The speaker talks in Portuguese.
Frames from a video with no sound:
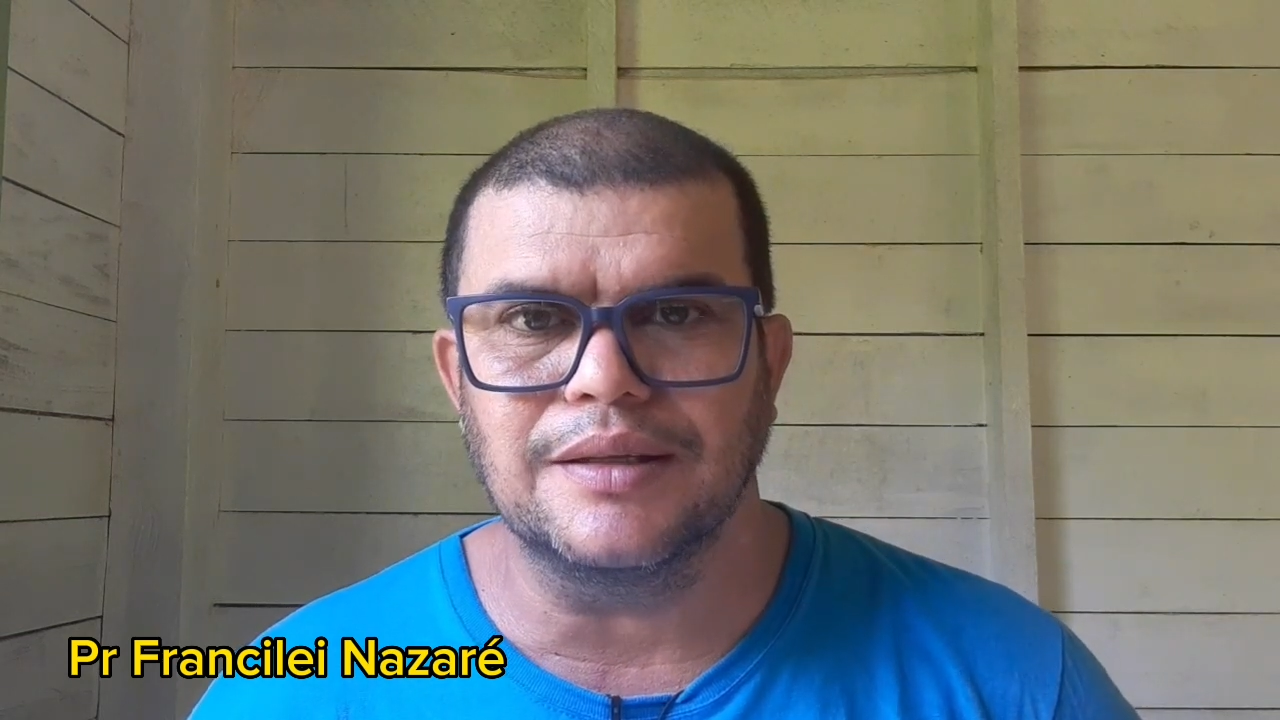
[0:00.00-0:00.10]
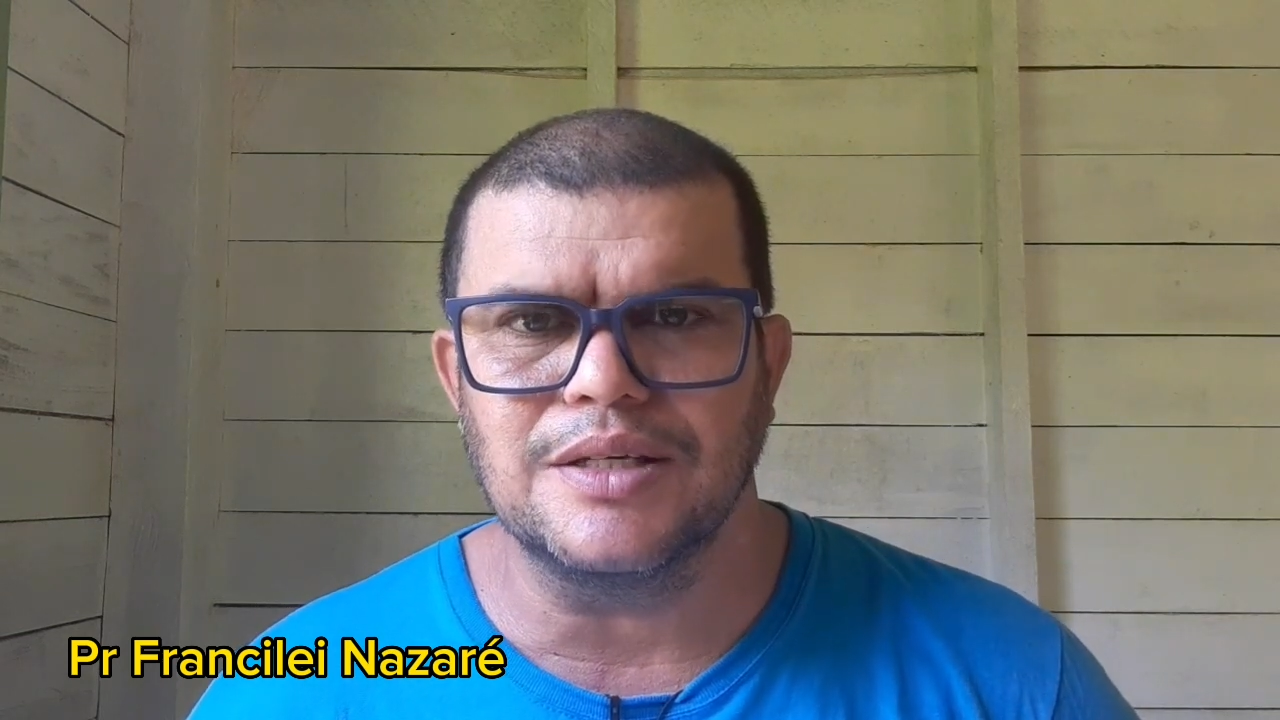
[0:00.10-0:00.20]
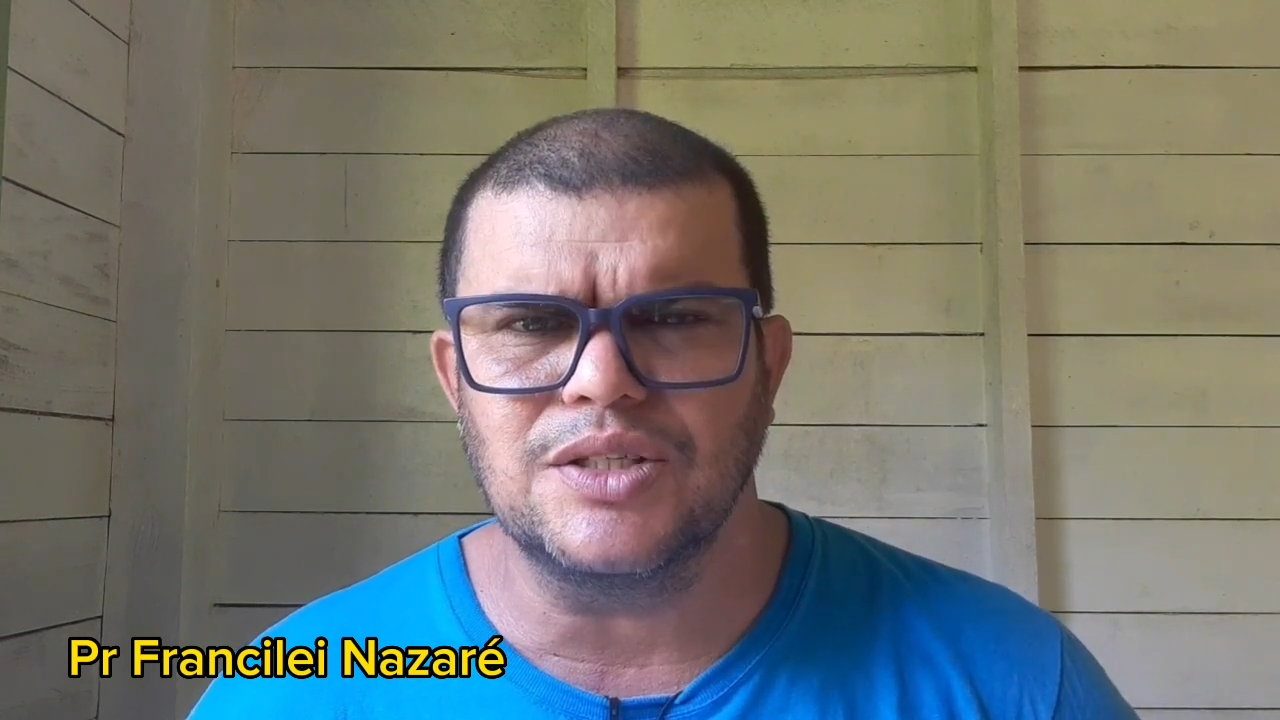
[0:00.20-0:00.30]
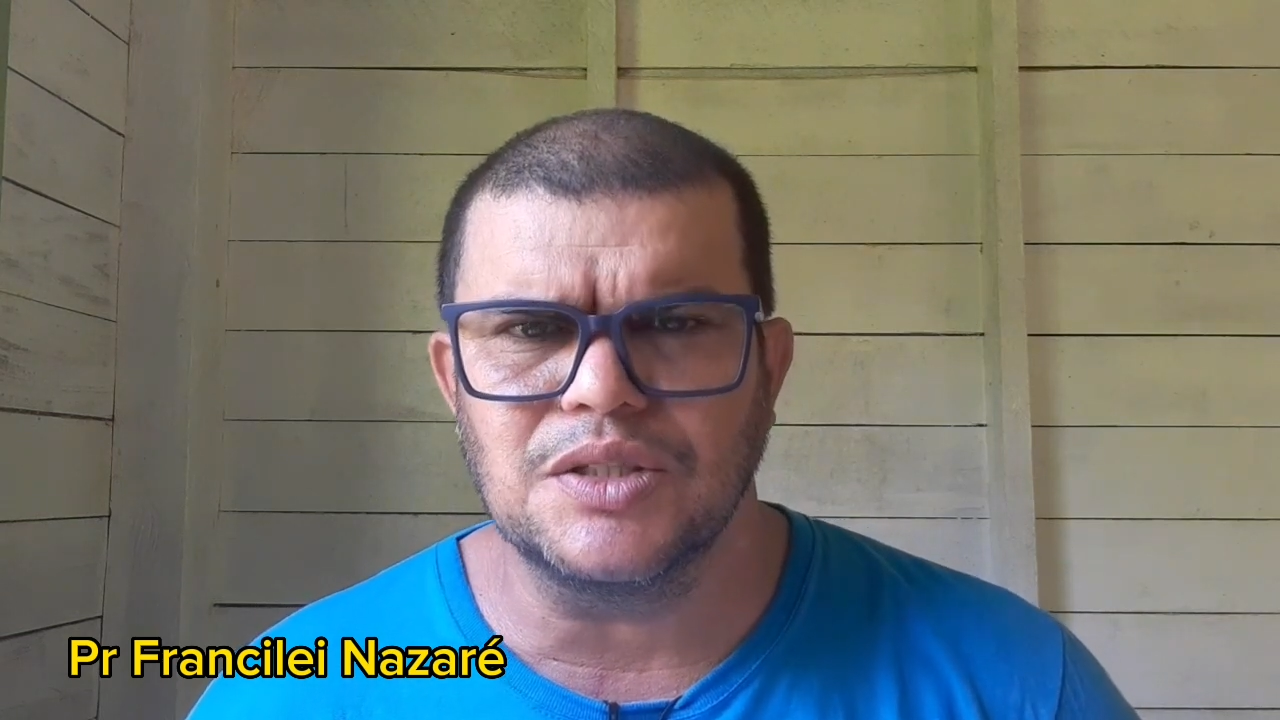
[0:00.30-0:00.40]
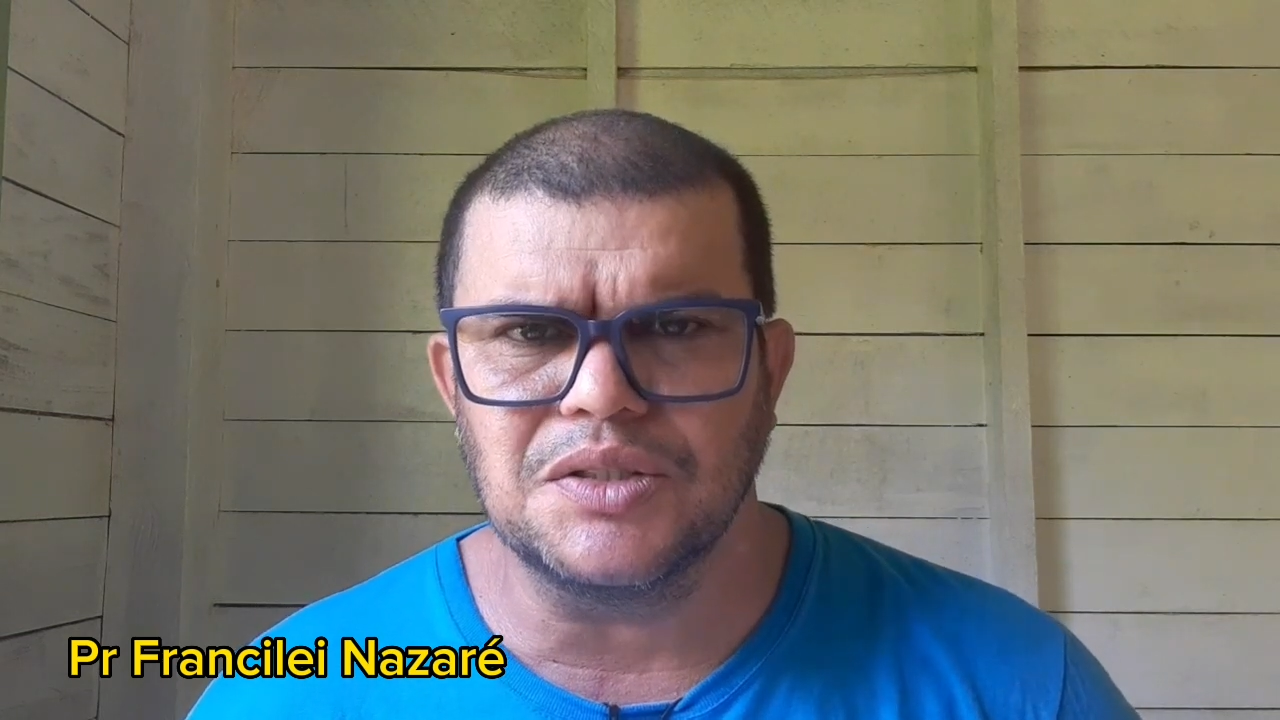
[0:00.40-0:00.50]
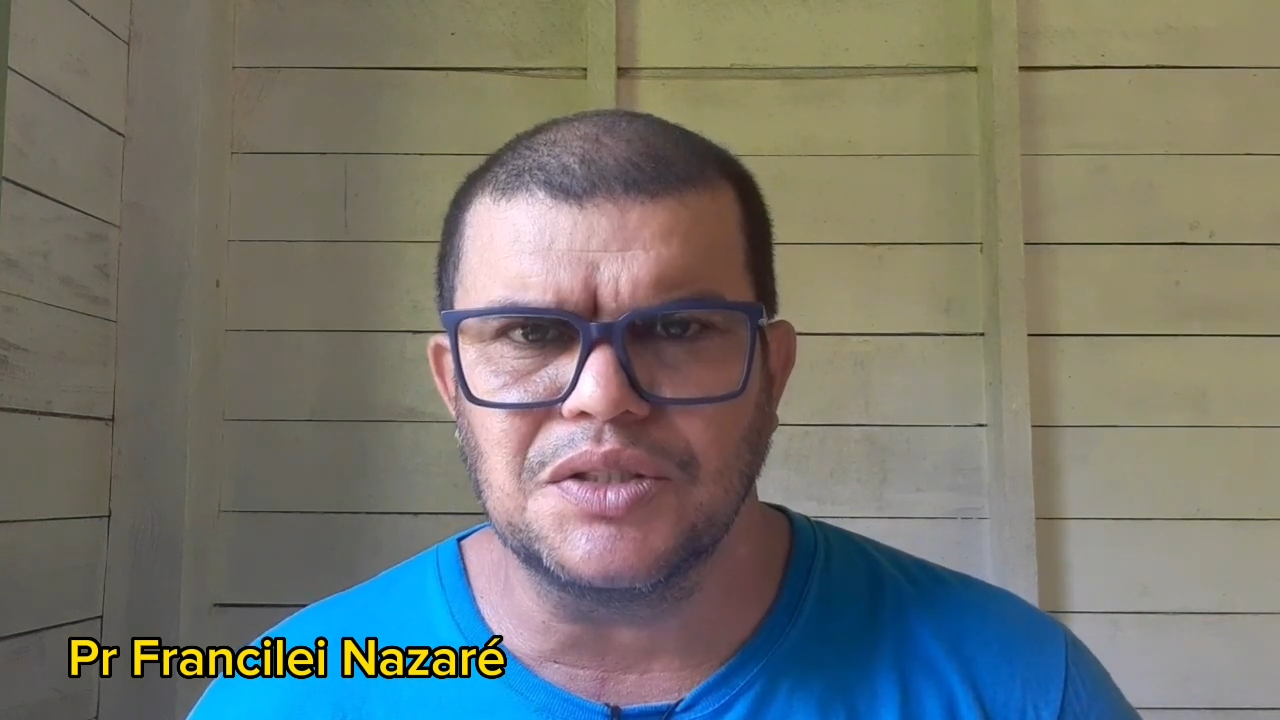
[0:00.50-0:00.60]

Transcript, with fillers: neste